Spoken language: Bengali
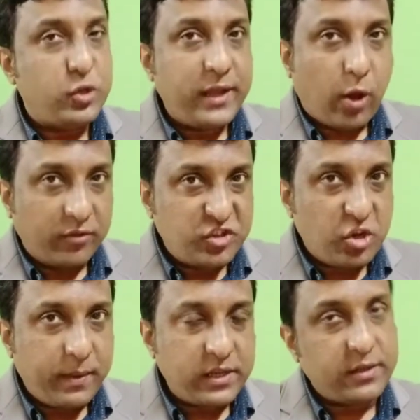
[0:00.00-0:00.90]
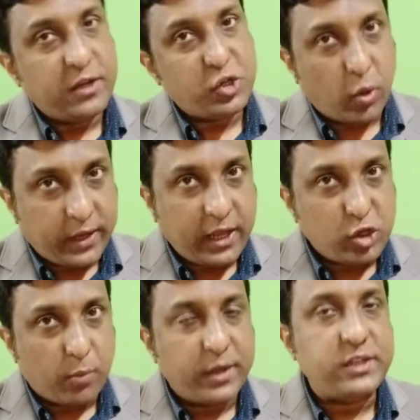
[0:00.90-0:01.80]
যদি কনস্টিপেশনের সঠিক
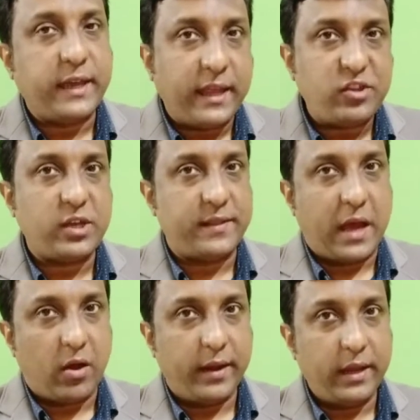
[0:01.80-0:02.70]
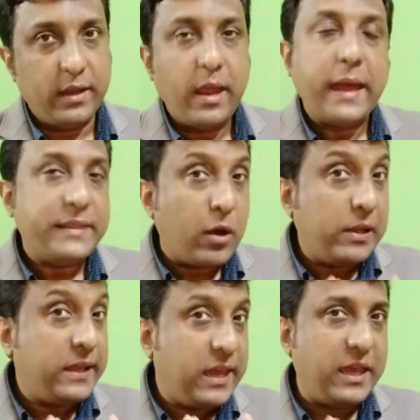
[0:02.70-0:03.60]
সময়ে চিকিৎসা না হয়
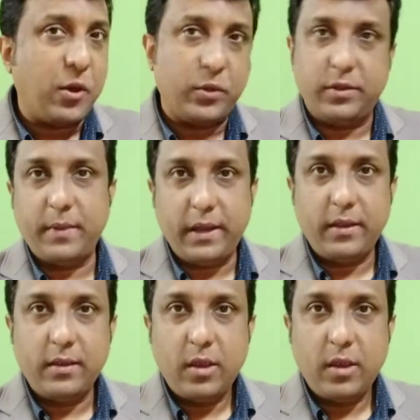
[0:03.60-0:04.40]
তাহলে কি কি হতে পারে